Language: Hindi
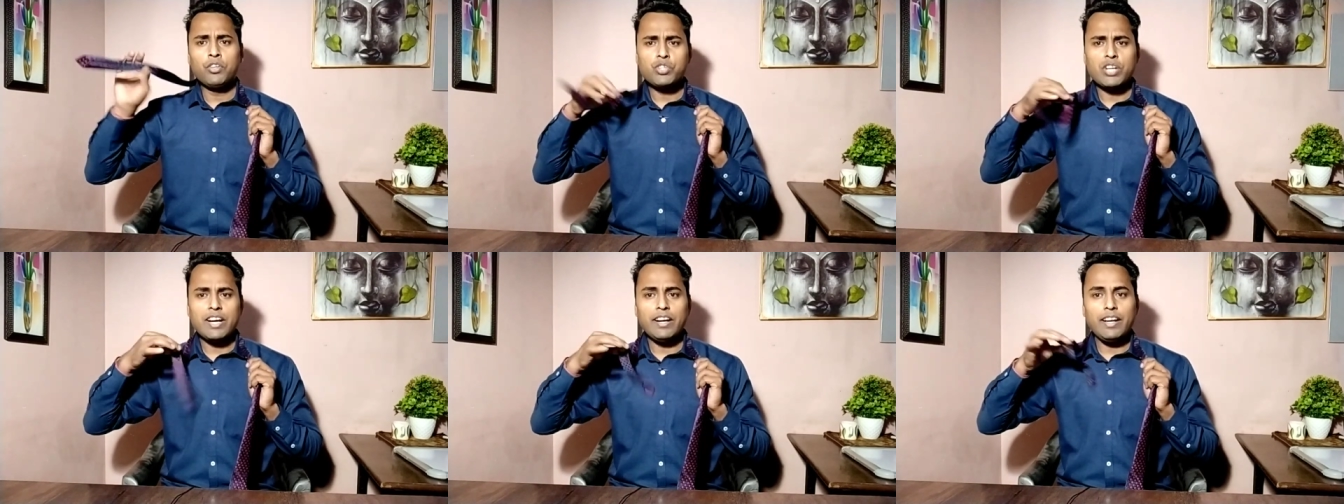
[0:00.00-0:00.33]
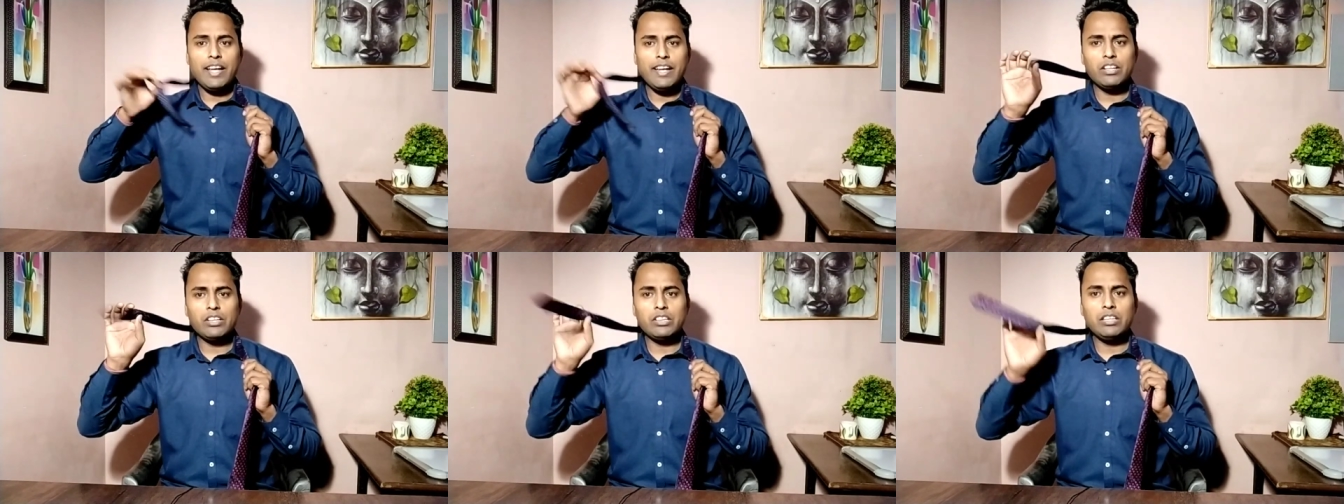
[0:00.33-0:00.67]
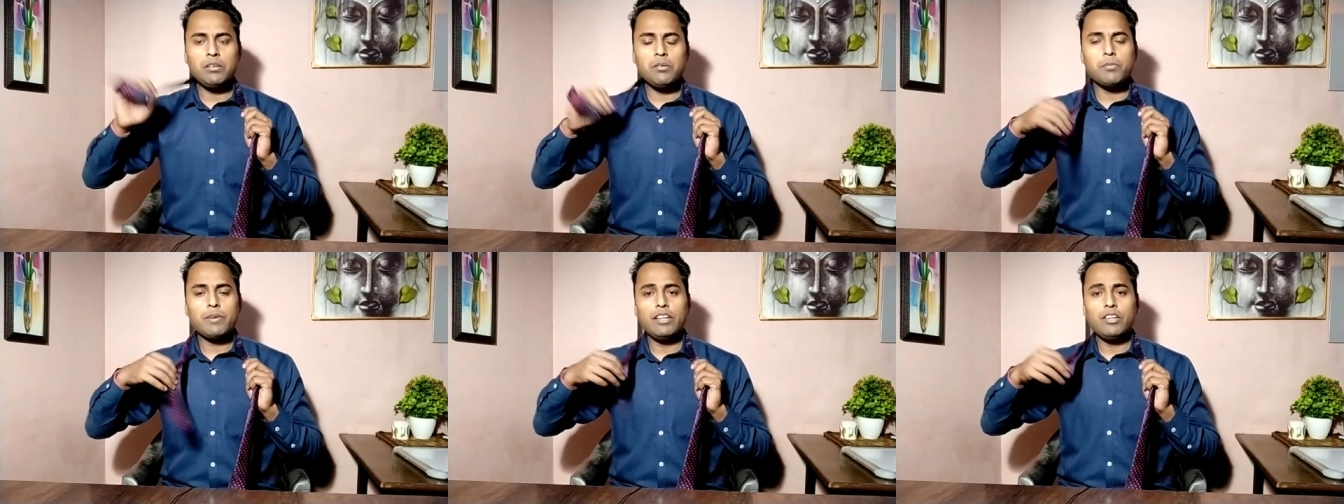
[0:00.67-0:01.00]
चाहे डाई
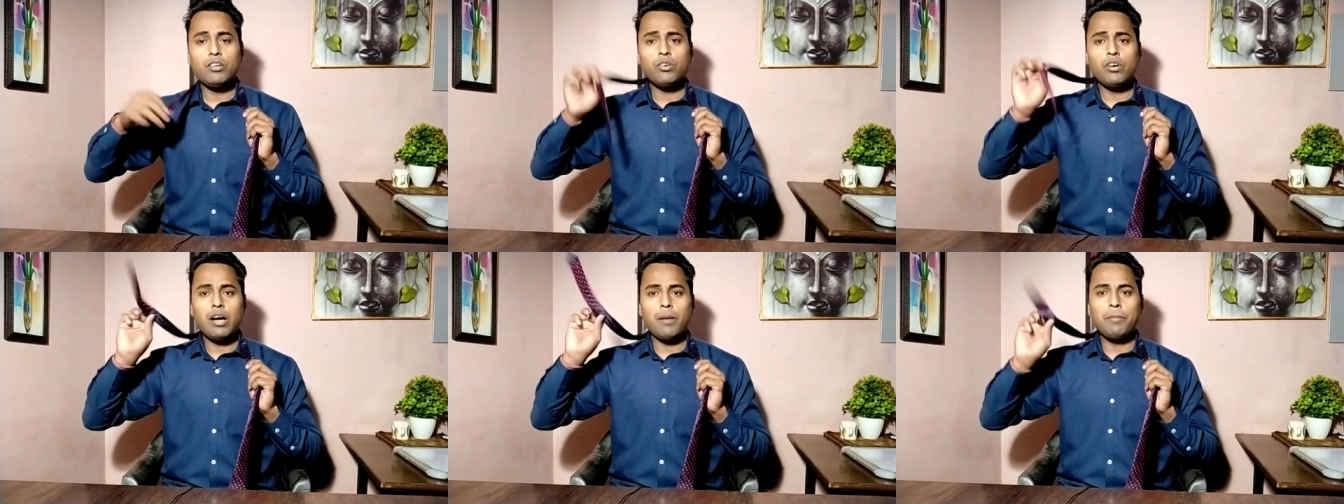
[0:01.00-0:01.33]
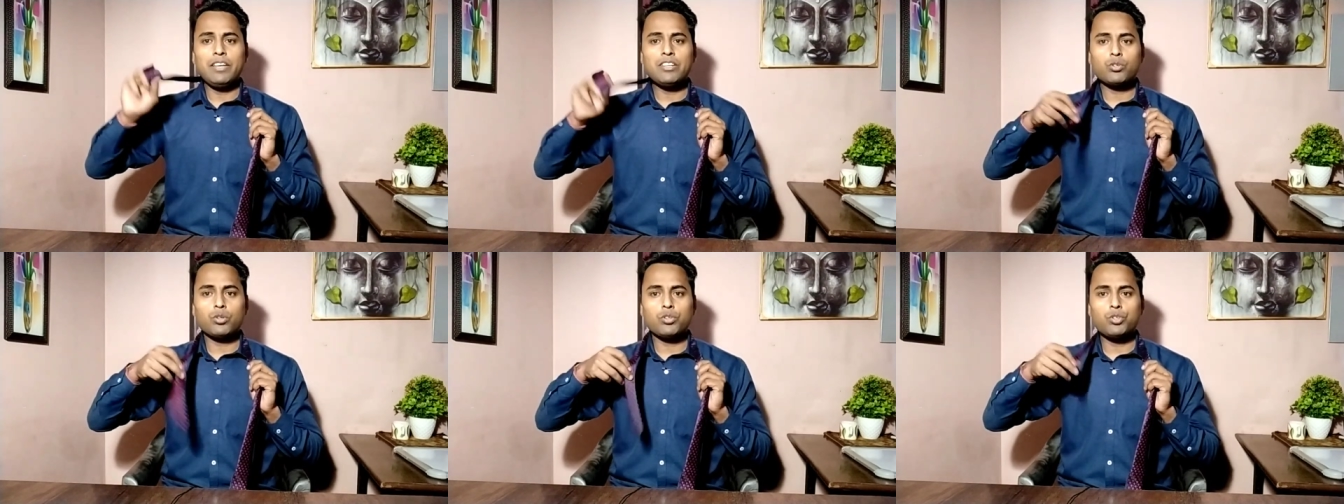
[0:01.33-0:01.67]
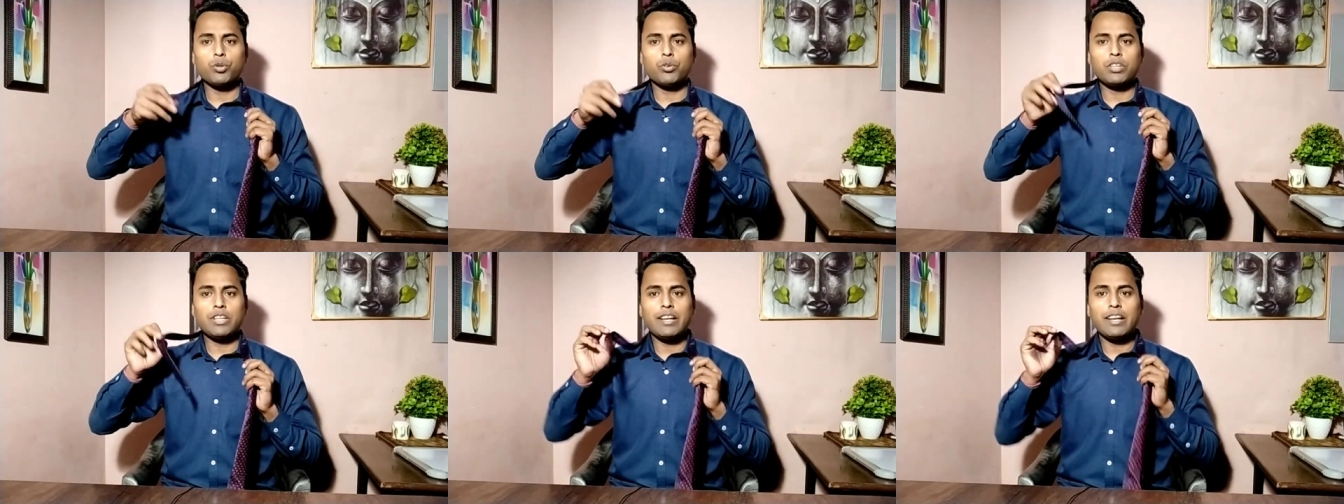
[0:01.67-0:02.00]
कितनी भी बड़ी हो हमें इसको
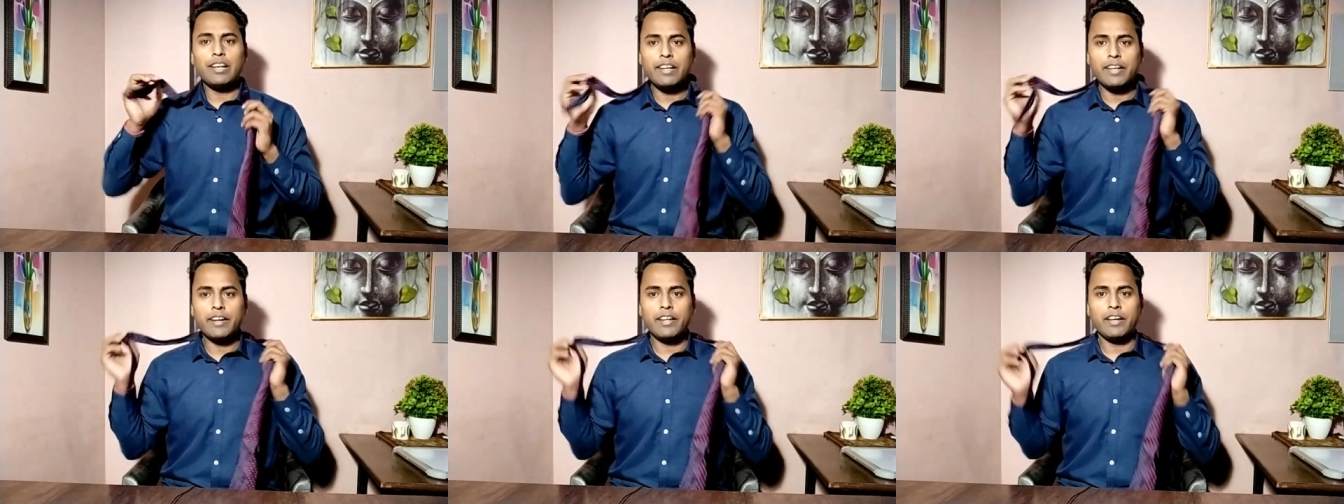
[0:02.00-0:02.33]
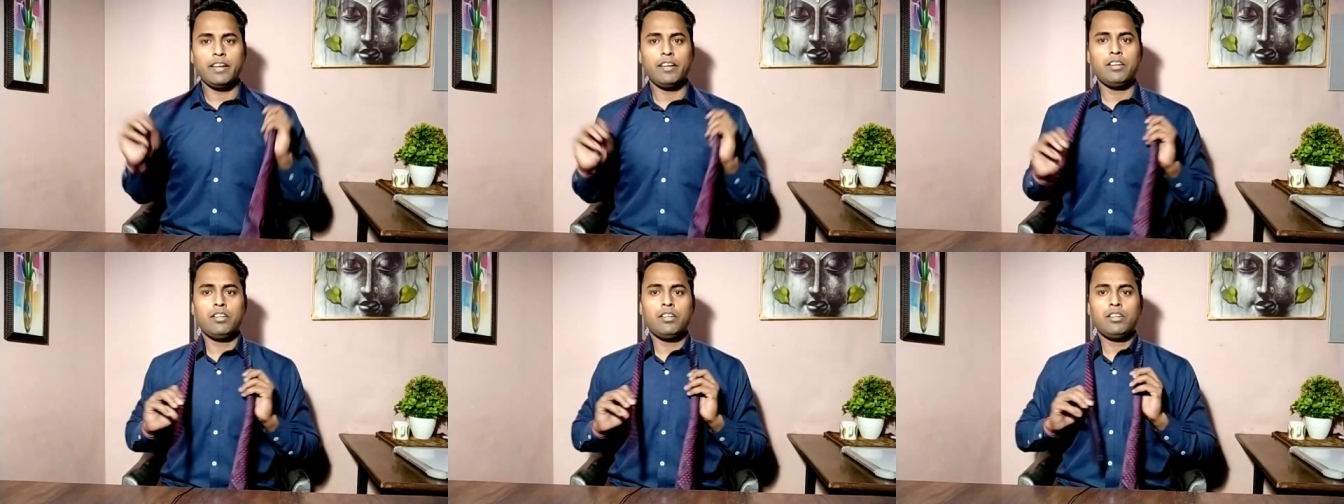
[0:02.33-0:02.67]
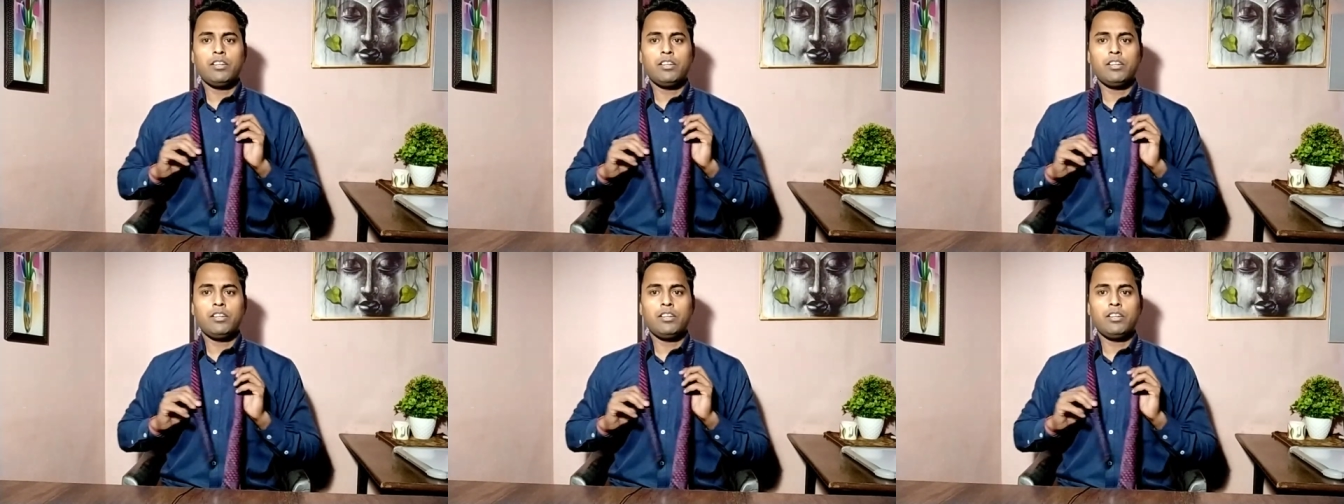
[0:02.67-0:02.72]
छोटा लेना है